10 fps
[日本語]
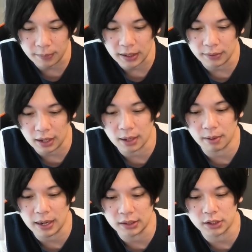れまで
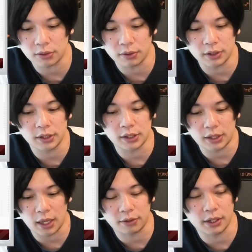は毎日ログインし
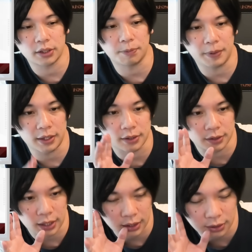てクエストプレイす
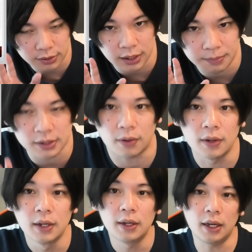るだけでございますと。
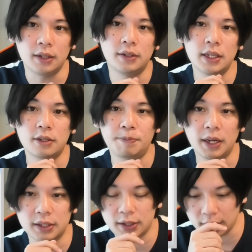
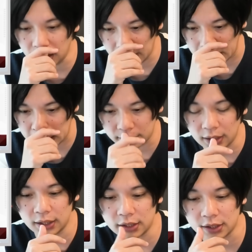クエストプレイしていたら勝
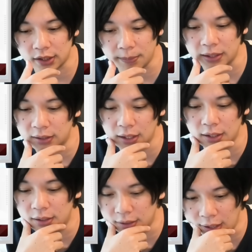手にガチャが溜まって
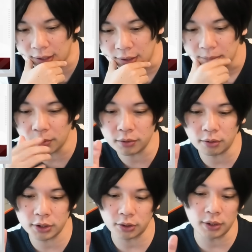いって、
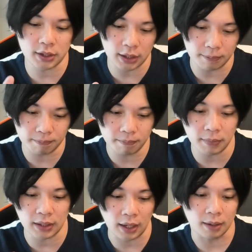モンドリ初日
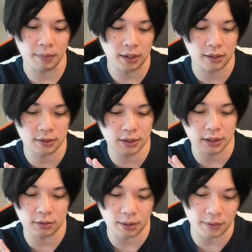までマックス
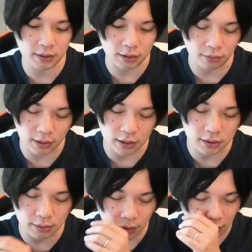ちゃんと貯めてた人に関
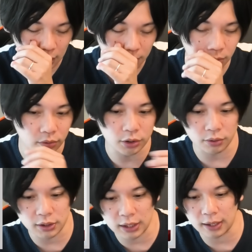しては、モンドリ
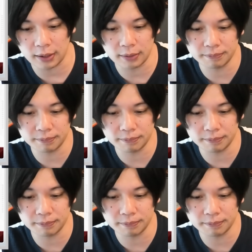初日で